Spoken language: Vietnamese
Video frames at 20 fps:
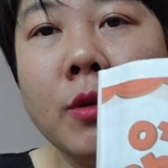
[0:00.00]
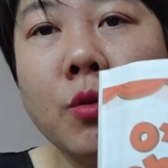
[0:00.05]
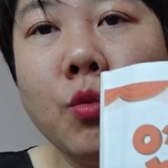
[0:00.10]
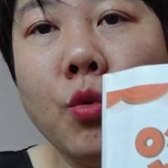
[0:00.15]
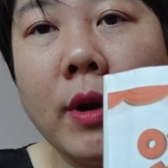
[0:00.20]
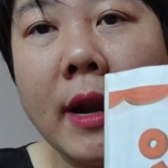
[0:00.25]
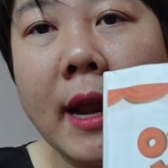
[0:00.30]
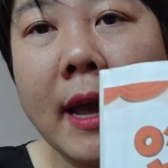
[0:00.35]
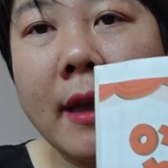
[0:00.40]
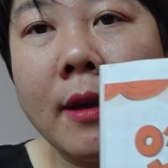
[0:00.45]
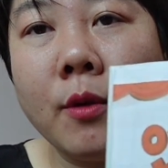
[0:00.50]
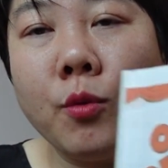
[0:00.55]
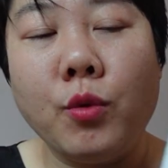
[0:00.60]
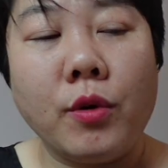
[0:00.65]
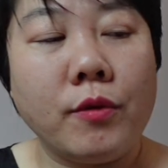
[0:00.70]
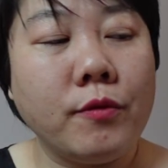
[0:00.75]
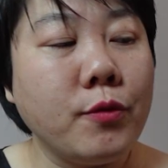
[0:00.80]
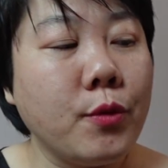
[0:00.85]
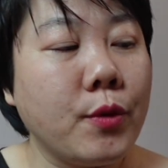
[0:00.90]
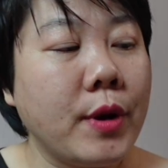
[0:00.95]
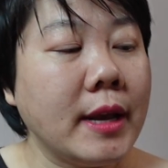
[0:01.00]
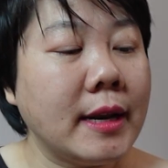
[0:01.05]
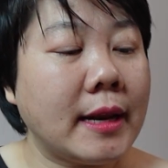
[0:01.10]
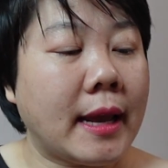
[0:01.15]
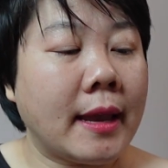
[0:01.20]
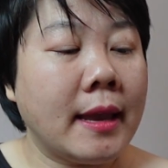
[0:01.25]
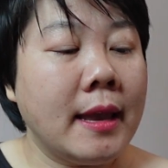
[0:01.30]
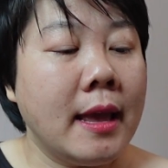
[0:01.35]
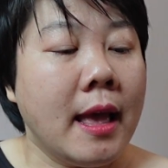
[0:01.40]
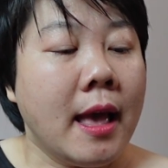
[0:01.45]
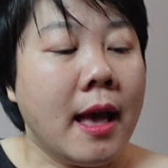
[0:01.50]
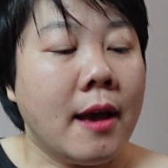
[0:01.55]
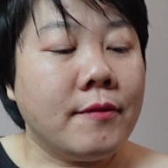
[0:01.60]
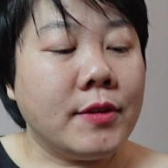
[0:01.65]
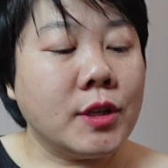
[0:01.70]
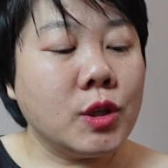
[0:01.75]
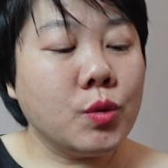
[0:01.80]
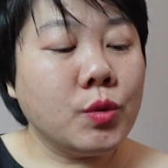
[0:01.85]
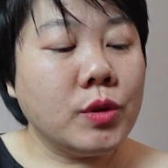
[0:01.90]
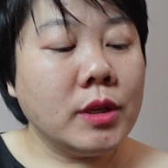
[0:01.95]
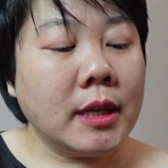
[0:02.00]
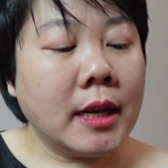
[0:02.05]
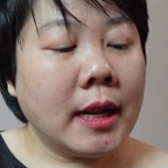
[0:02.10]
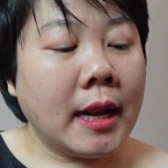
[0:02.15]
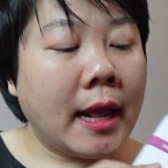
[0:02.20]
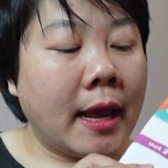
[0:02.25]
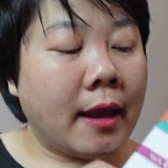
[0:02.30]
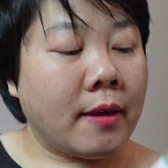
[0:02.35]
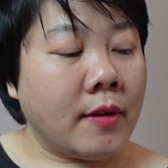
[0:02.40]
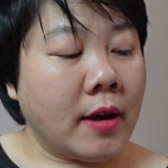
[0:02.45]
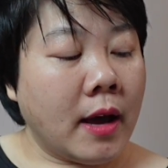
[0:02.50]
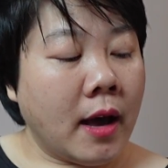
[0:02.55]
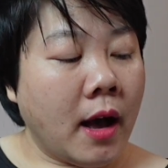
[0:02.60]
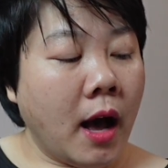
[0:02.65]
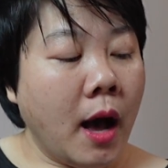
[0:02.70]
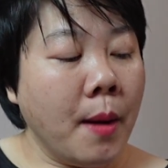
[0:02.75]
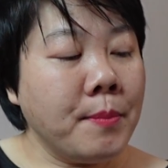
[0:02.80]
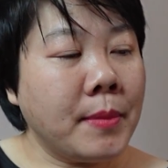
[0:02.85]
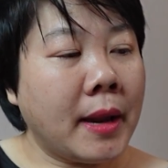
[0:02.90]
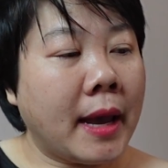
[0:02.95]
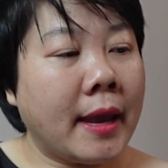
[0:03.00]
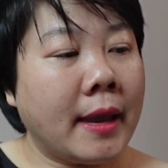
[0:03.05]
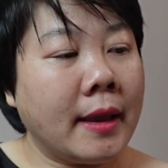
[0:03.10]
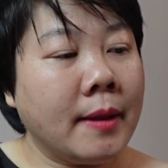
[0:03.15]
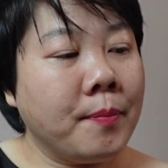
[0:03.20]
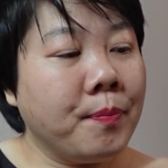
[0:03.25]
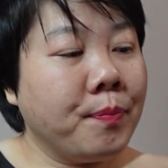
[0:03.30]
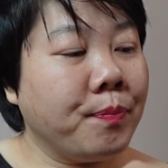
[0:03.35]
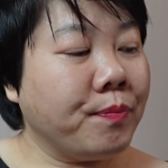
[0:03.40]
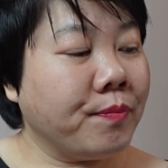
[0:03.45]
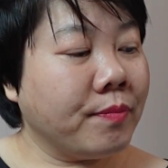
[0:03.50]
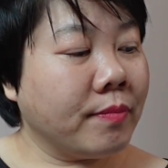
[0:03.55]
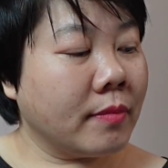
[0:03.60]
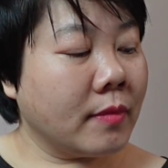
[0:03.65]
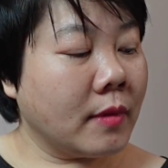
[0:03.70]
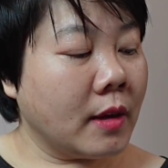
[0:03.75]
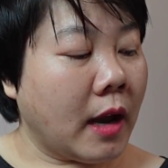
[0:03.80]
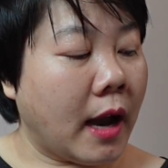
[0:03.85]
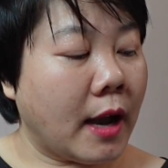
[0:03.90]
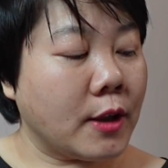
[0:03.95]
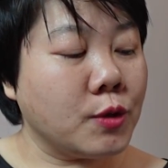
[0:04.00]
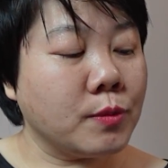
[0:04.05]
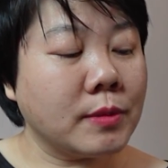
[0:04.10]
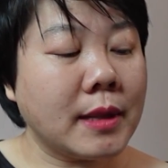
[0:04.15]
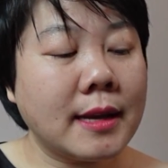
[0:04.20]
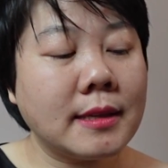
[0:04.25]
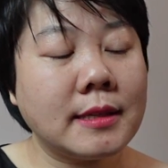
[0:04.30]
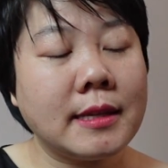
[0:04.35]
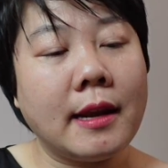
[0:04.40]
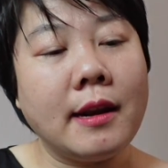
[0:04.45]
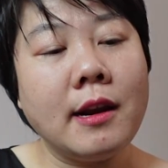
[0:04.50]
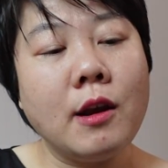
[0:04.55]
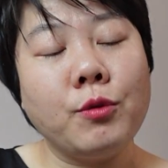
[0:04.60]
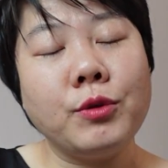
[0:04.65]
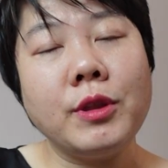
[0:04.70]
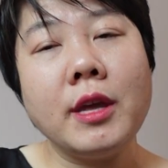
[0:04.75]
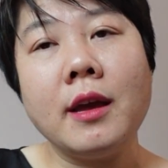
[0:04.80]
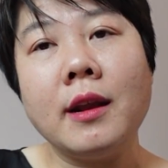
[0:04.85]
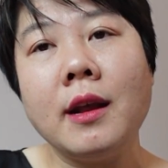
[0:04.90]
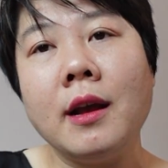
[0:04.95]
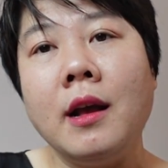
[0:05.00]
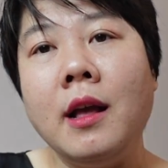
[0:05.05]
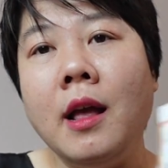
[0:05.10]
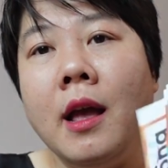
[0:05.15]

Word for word: cuốn này cuốn phonics này ví dụ như thế này uh, âm này uh, chúng ta sẽ đầu tiên á